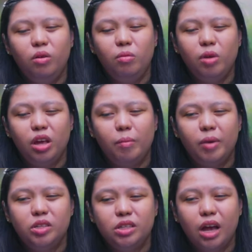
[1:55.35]
ko may
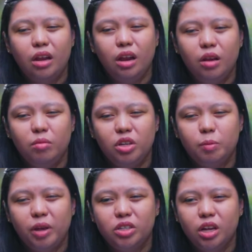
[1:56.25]
kapansanan, may
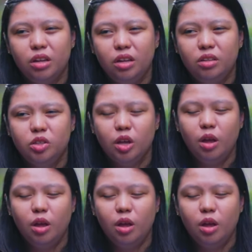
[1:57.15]
special needs.